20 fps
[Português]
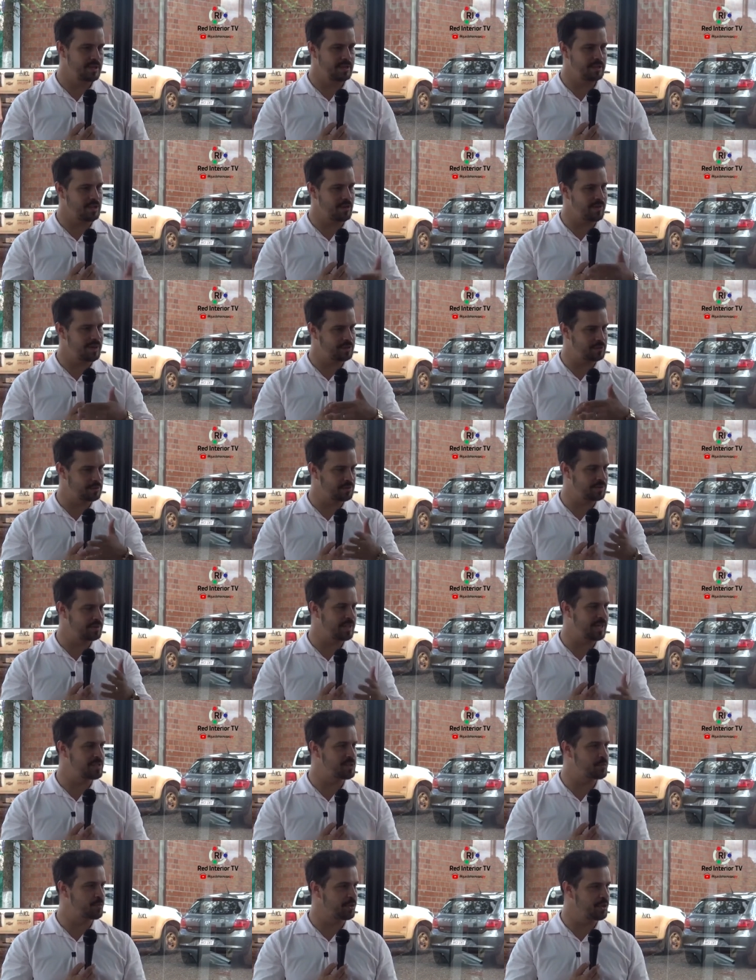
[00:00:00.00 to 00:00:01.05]
Então vai tudo
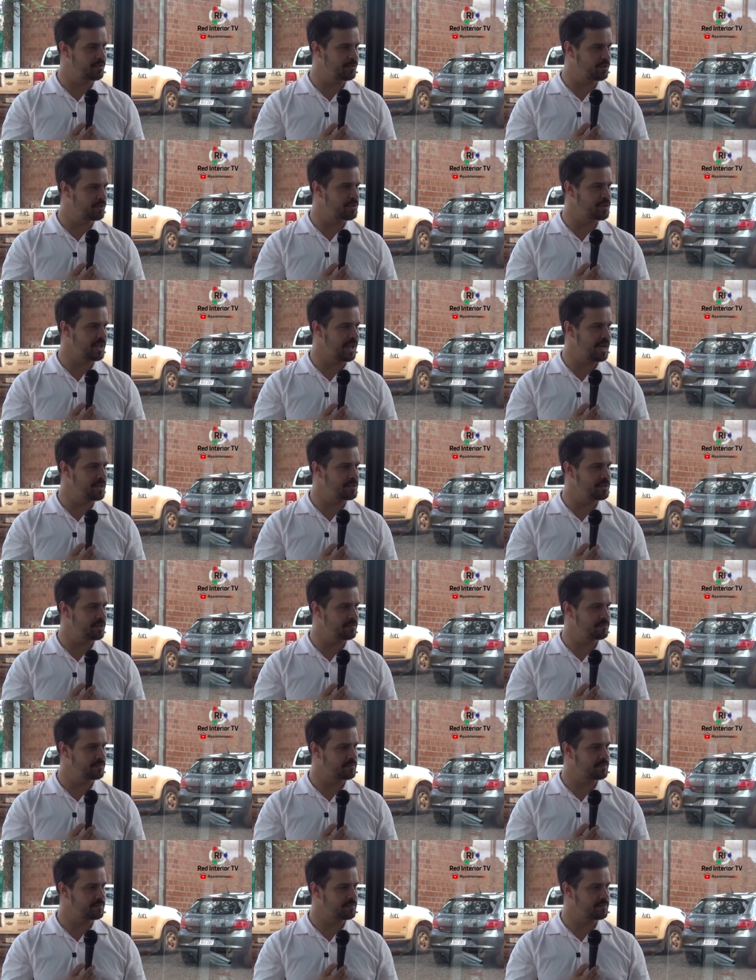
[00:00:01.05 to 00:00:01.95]
estar disponível no site.